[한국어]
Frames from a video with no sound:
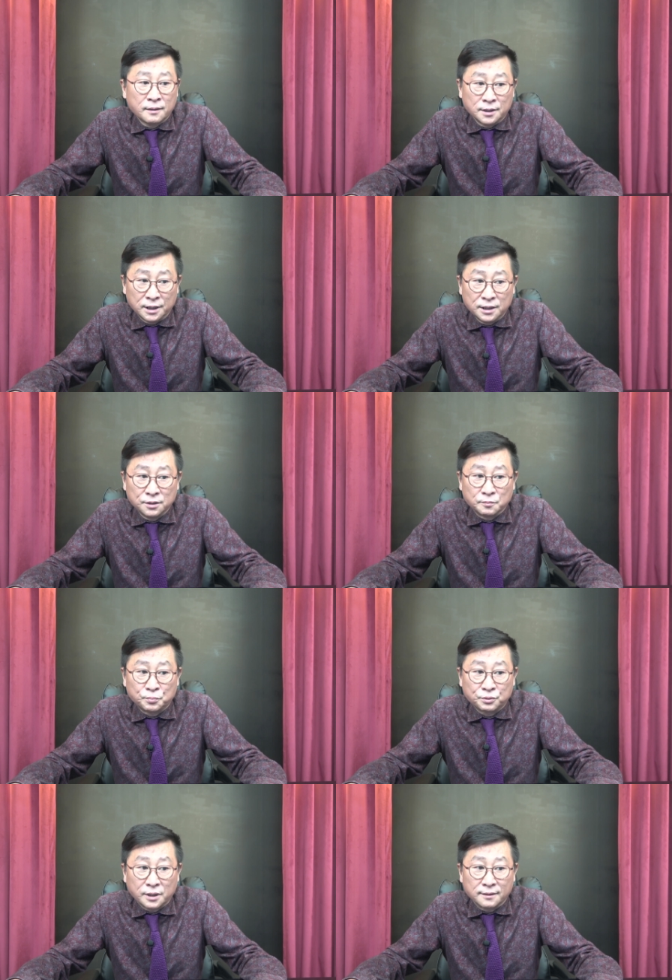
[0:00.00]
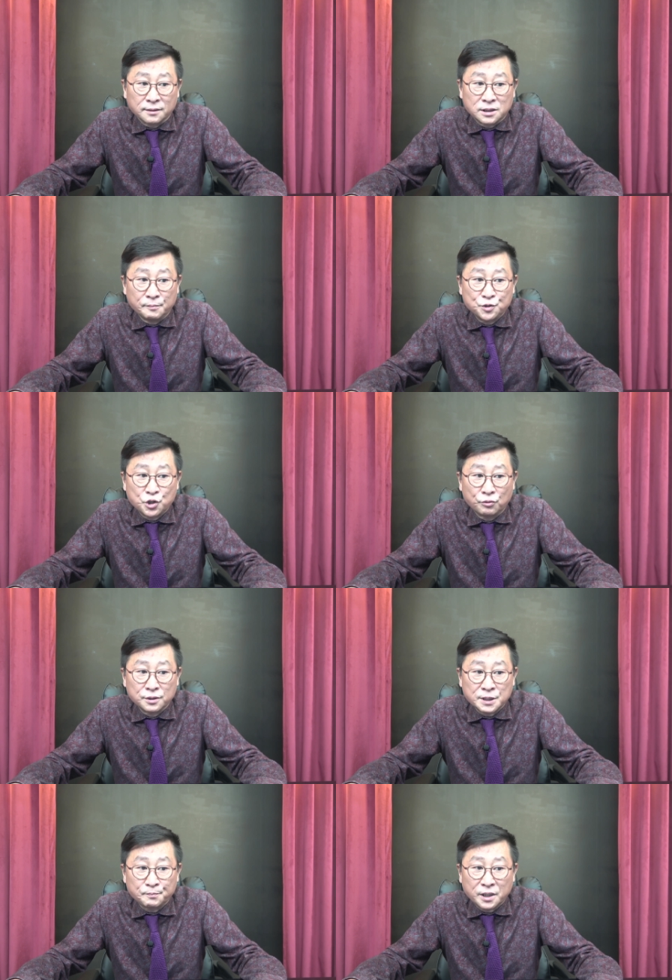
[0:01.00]
이는 북한 김정은
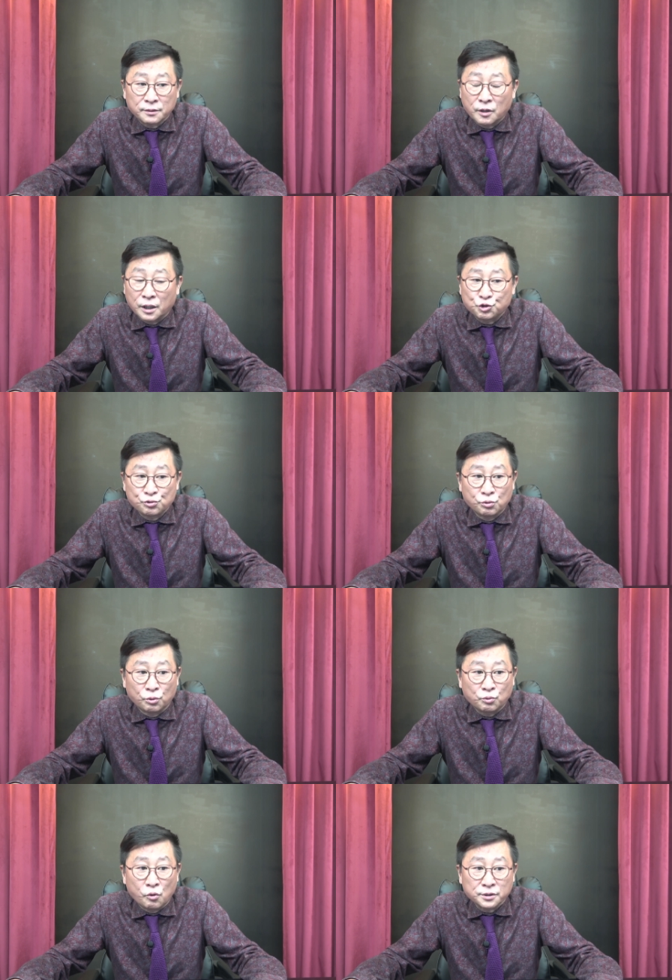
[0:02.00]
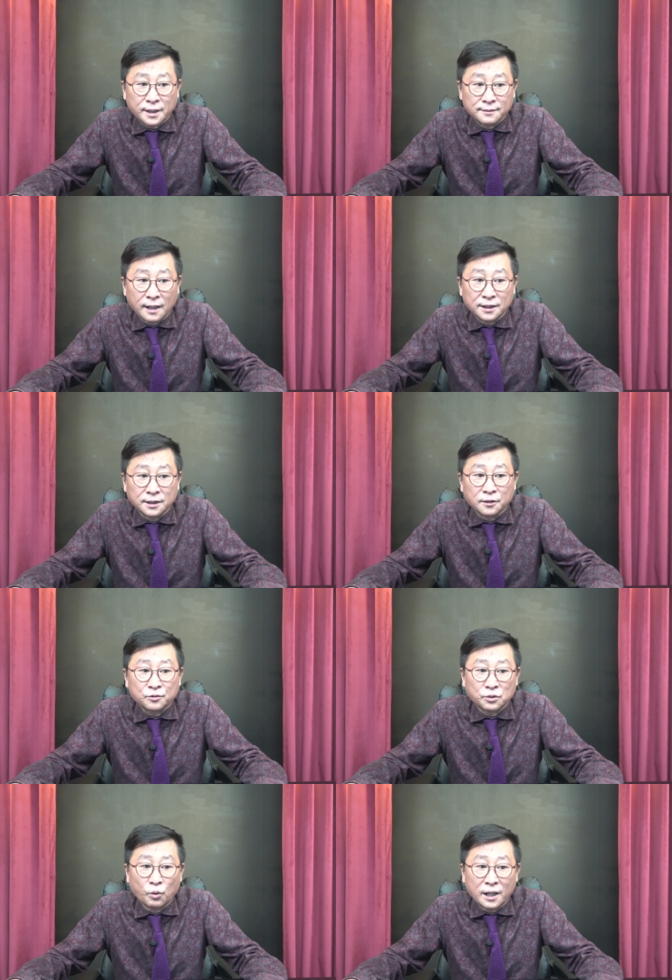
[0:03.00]
집단과 중국 공산당이
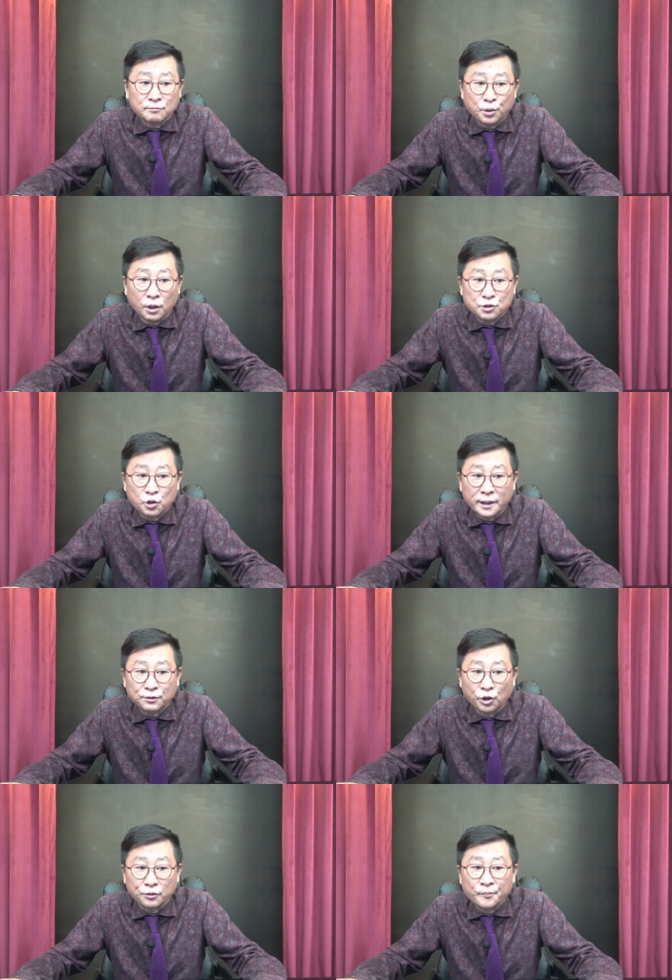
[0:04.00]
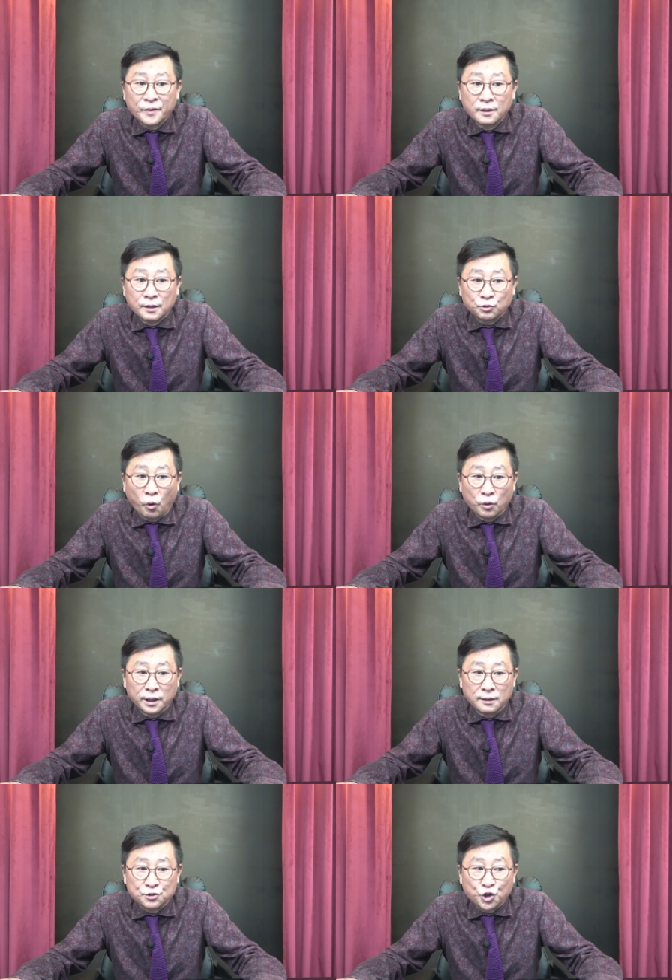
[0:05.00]
그동안 펼쳐왔던
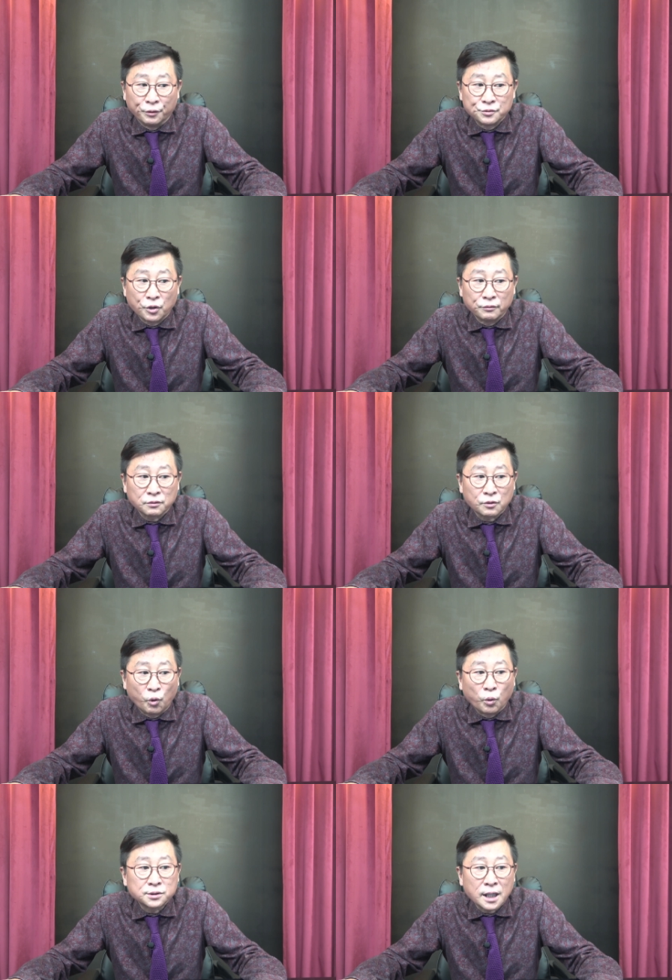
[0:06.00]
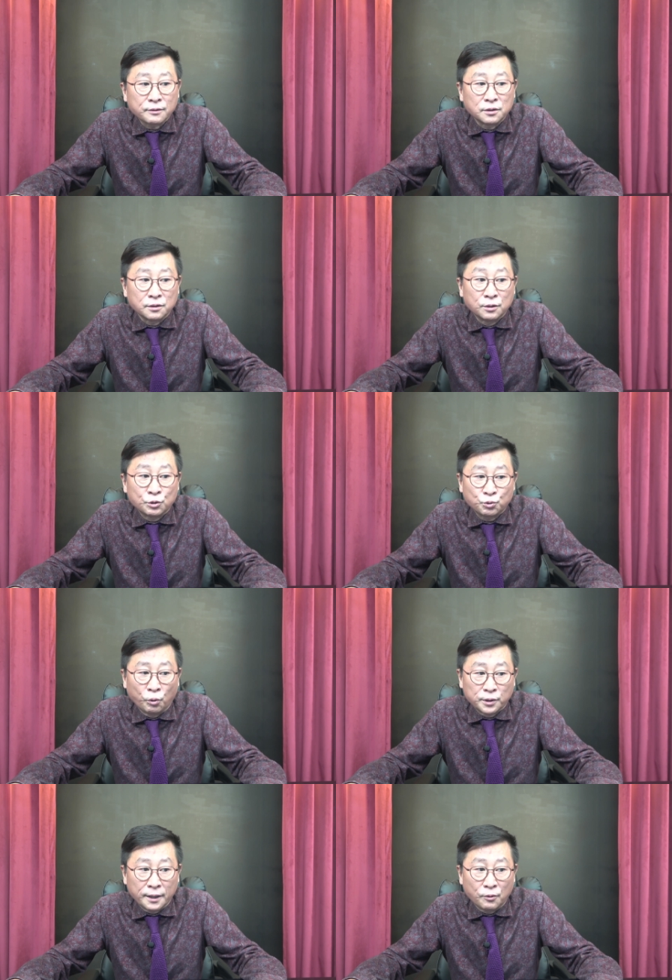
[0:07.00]
통일 전선 공작을
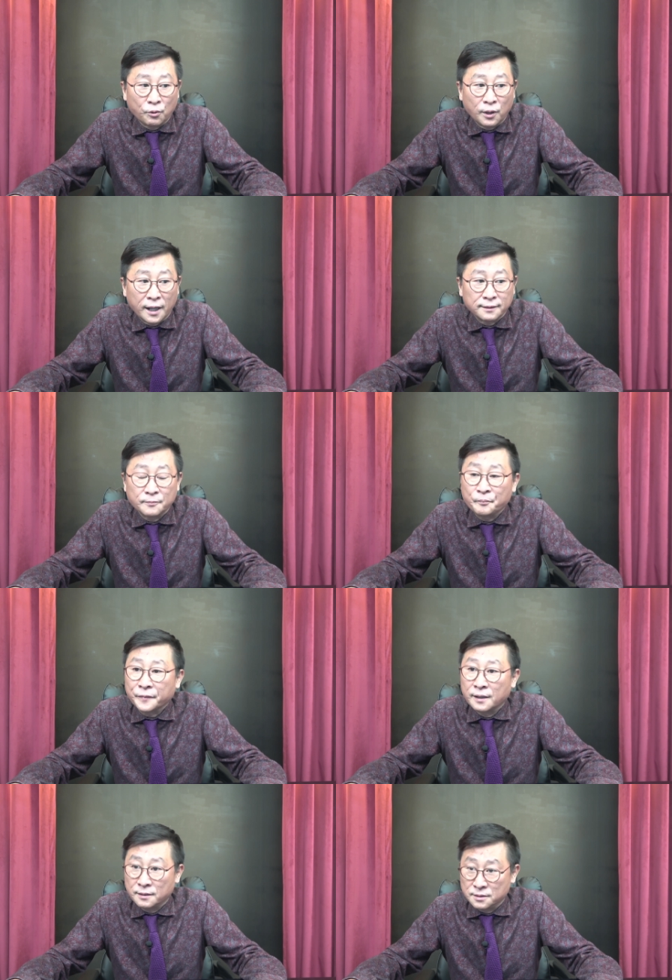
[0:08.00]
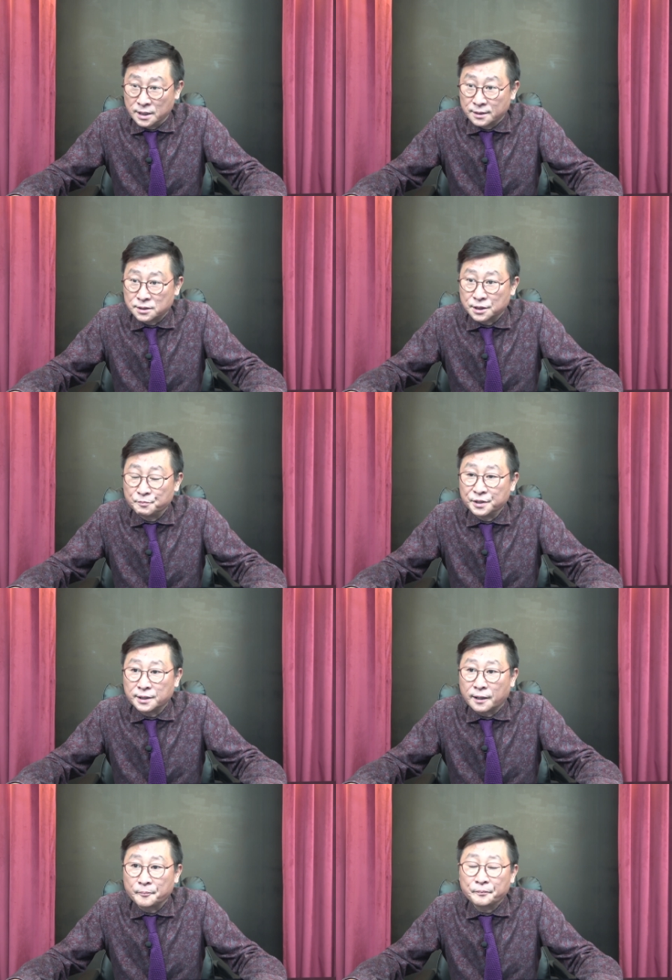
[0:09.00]
토대로 한 예측입니다.